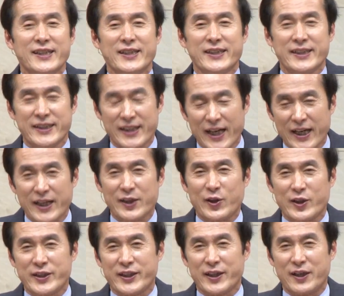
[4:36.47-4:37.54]
신앙이
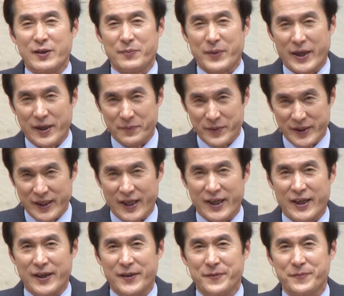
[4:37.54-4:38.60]
되시기를
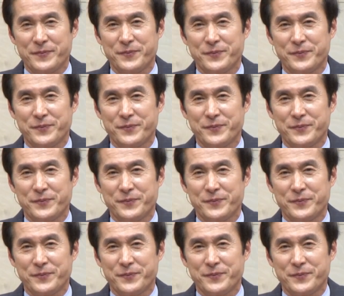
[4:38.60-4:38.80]
바랍니다.